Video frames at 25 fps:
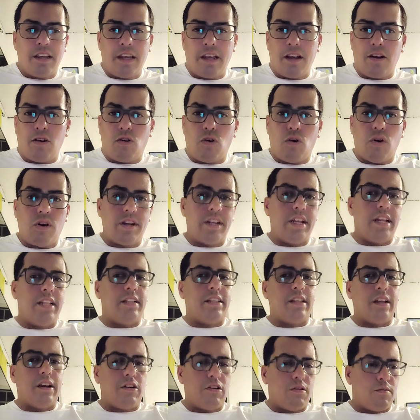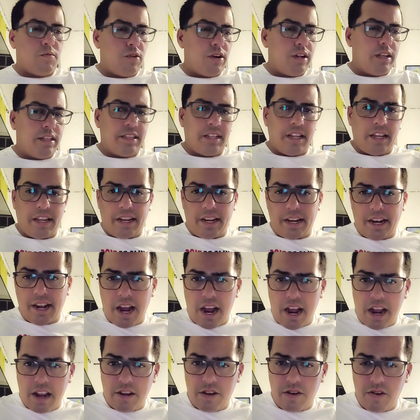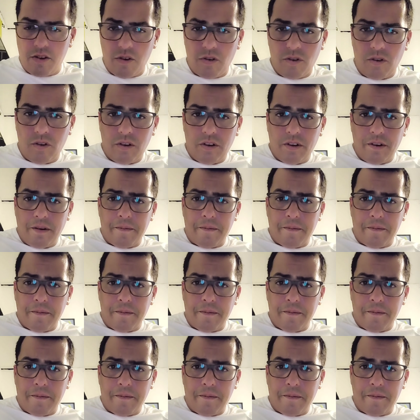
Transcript: en corrientes como este engaño,